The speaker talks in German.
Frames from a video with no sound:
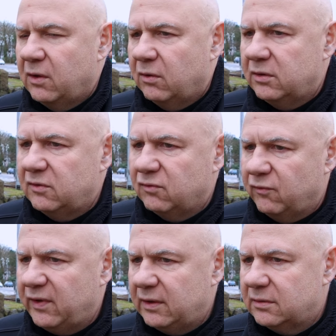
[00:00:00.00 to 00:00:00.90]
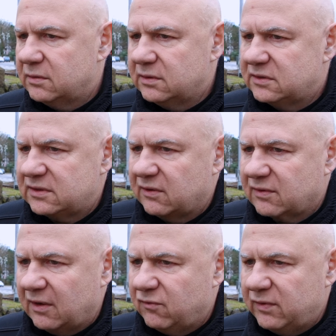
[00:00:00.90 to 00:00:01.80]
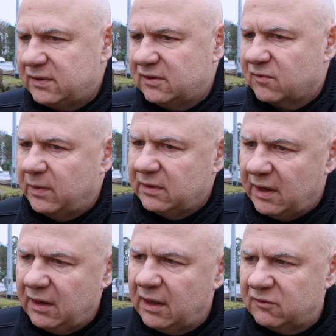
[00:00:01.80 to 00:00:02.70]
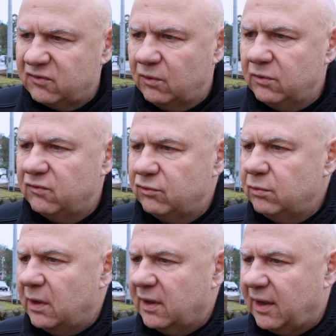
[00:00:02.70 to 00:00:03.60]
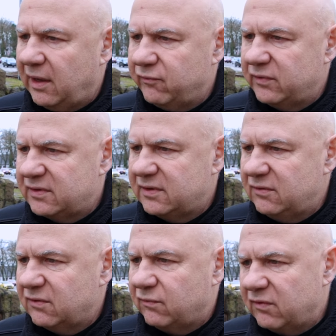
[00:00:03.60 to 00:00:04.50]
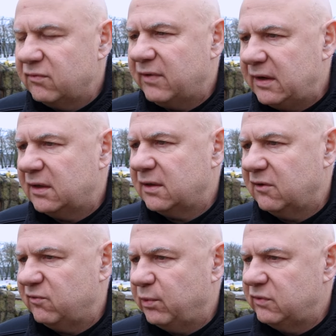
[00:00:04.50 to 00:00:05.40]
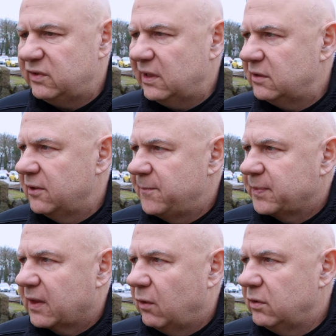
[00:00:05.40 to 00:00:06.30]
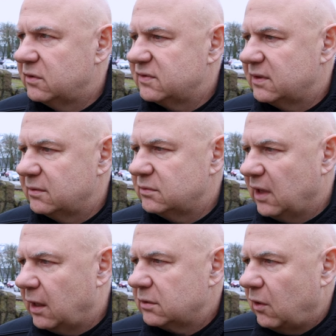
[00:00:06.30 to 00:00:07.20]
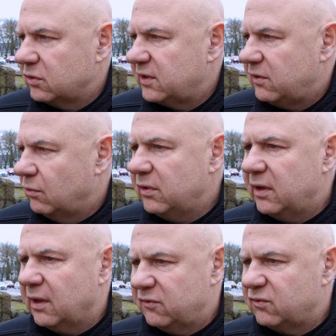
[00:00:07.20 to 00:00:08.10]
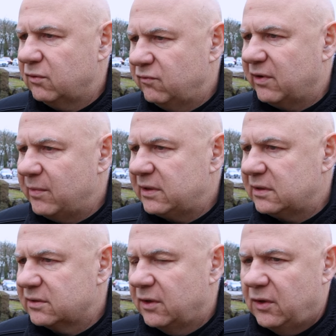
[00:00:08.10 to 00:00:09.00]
Und insofern ist das ganz wichtig, dass man generationsübergreifend dieses Wissen weiter transportiert und äh, ja, auch der jungen Generation vermittelt.